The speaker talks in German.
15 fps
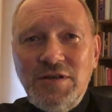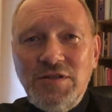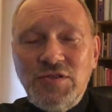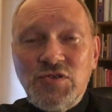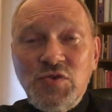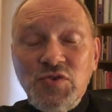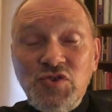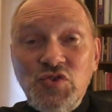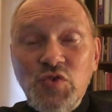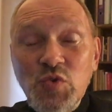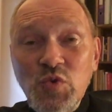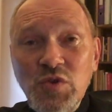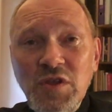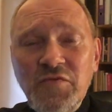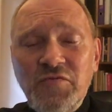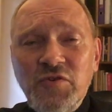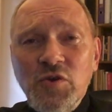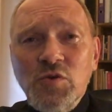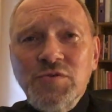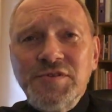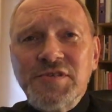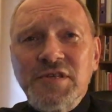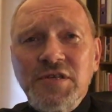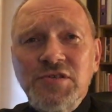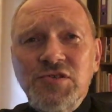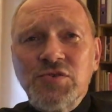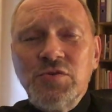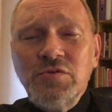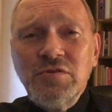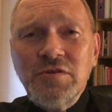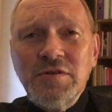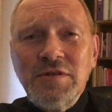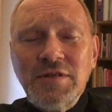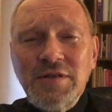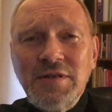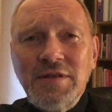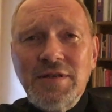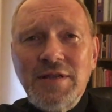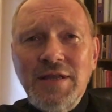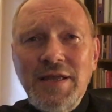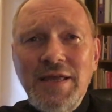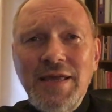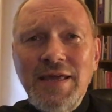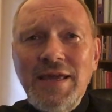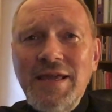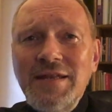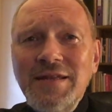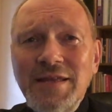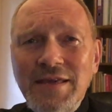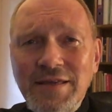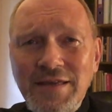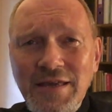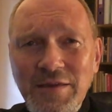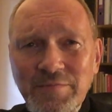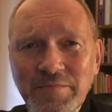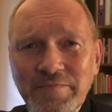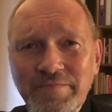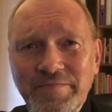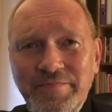zur Sühne für unsere Sünden hingegeben.